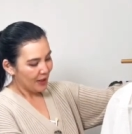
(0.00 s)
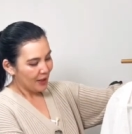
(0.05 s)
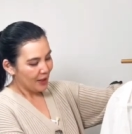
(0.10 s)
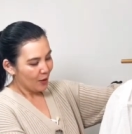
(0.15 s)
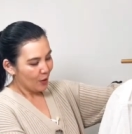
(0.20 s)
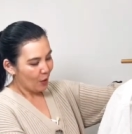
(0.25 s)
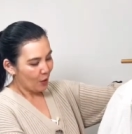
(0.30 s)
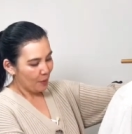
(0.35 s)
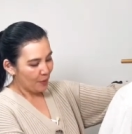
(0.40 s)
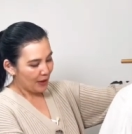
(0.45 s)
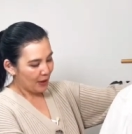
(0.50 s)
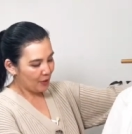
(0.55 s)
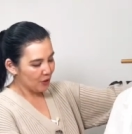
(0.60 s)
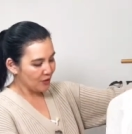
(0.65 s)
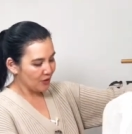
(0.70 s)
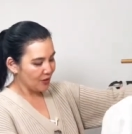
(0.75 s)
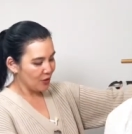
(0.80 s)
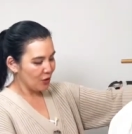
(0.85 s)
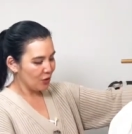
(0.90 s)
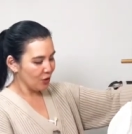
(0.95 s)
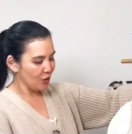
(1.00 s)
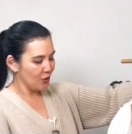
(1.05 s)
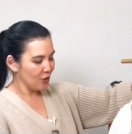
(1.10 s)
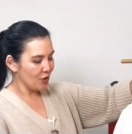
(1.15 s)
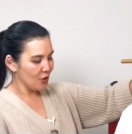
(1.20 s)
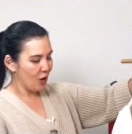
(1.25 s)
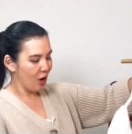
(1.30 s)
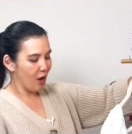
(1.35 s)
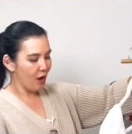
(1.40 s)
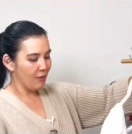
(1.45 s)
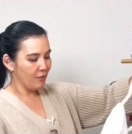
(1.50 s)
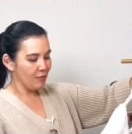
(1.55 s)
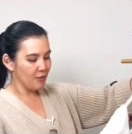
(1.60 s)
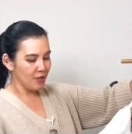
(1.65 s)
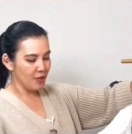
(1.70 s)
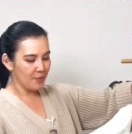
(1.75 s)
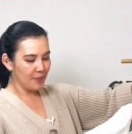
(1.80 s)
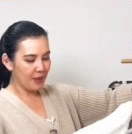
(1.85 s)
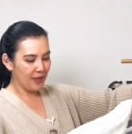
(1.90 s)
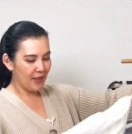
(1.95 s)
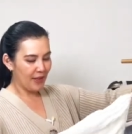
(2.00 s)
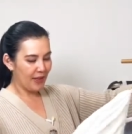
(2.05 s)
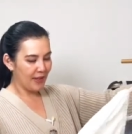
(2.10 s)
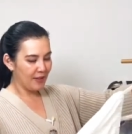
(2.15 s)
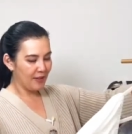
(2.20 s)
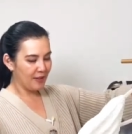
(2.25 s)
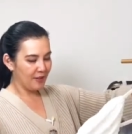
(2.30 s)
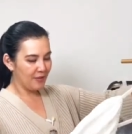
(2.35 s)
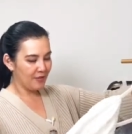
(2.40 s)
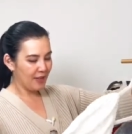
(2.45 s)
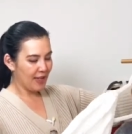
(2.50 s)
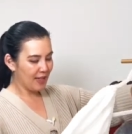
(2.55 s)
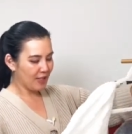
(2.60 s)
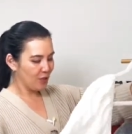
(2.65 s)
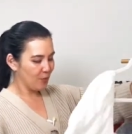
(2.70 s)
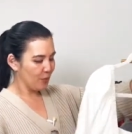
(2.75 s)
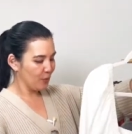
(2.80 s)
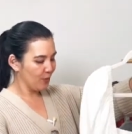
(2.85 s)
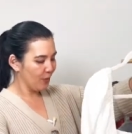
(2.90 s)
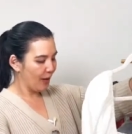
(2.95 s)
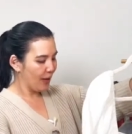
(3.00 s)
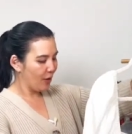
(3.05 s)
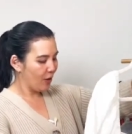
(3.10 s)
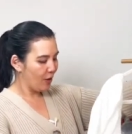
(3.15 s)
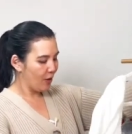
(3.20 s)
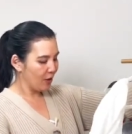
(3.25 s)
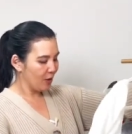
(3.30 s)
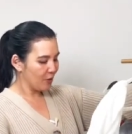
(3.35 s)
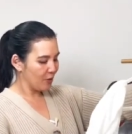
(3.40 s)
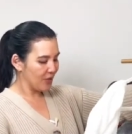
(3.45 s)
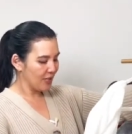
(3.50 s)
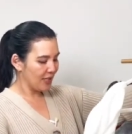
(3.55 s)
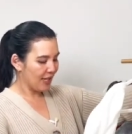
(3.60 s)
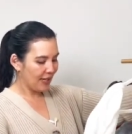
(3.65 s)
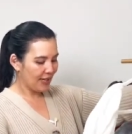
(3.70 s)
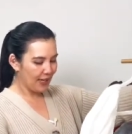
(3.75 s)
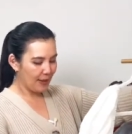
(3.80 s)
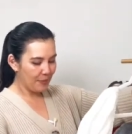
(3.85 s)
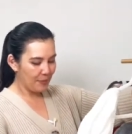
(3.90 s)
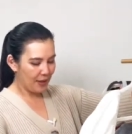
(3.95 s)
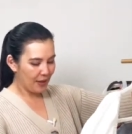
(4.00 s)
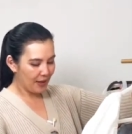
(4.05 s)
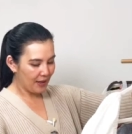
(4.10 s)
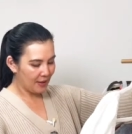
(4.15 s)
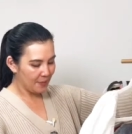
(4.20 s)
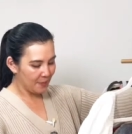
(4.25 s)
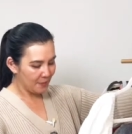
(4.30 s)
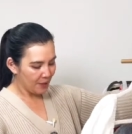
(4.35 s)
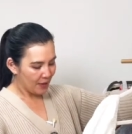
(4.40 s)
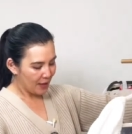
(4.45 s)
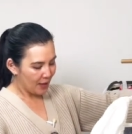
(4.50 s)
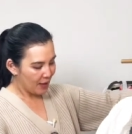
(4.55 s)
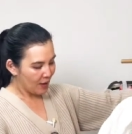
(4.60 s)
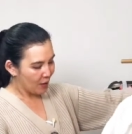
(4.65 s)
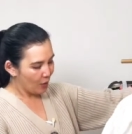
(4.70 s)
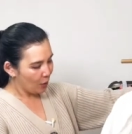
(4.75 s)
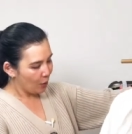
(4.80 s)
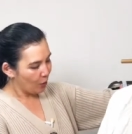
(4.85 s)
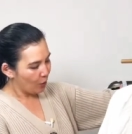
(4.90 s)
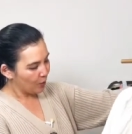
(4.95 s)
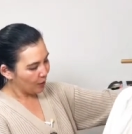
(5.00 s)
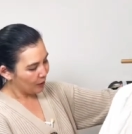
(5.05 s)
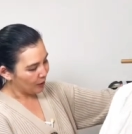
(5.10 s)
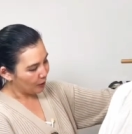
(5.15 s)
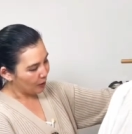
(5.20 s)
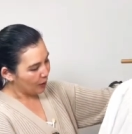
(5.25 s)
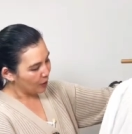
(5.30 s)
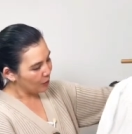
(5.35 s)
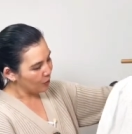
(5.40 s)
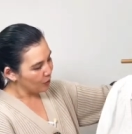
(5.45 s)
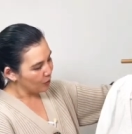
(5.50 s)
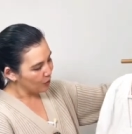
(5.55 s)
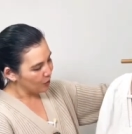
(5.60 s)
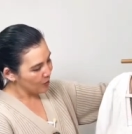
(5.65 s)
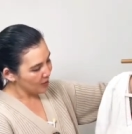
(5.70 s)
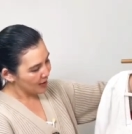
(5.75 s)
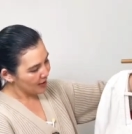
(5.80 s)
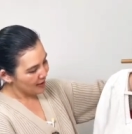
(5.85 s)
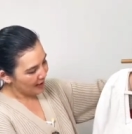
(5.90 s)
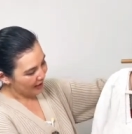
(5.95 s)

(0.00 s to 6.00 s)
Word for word: comprar uns vestidos novos para viagem para o Marrocos e acabei comprando alguns.